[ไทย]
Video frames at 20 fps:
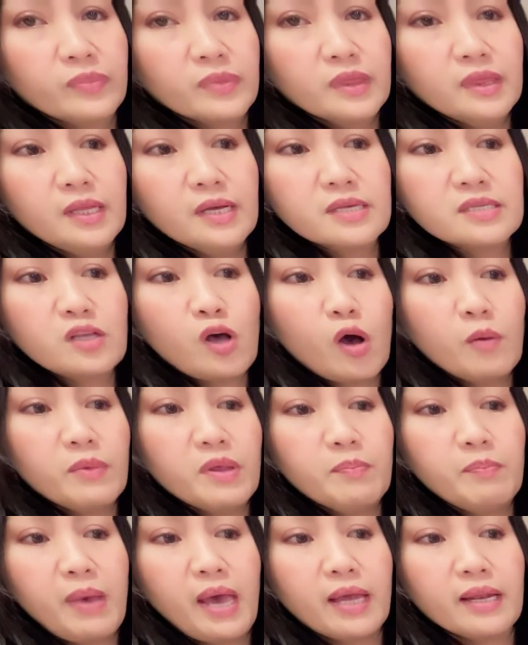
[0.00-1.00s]
หนึ่งซองมี
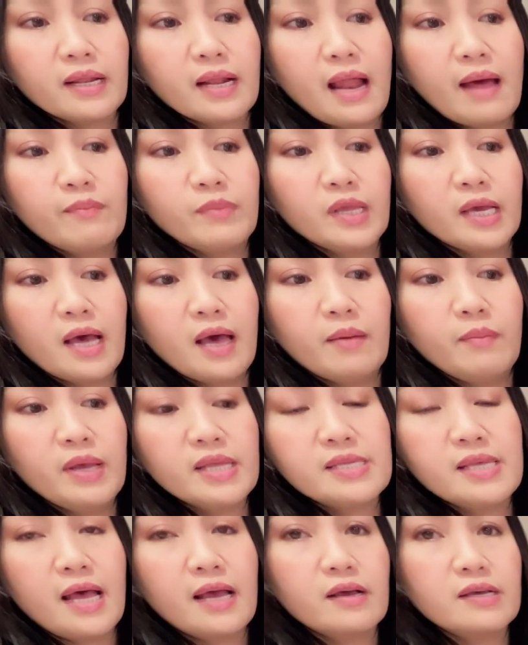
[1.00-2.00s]
8 กรัมนะคะแม่
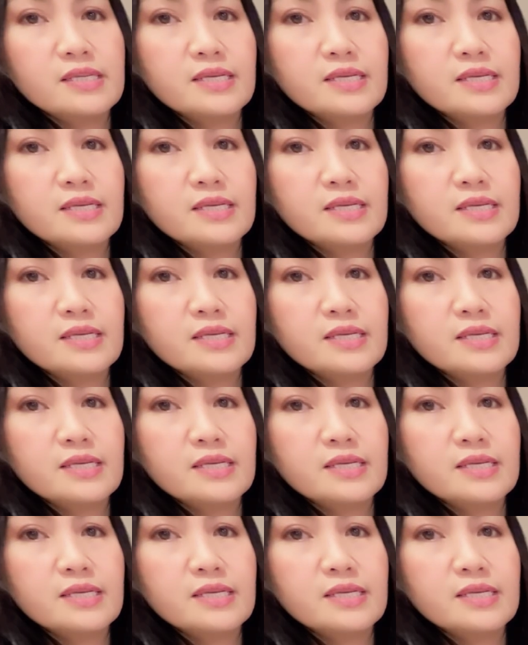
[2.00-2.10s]
ชายก็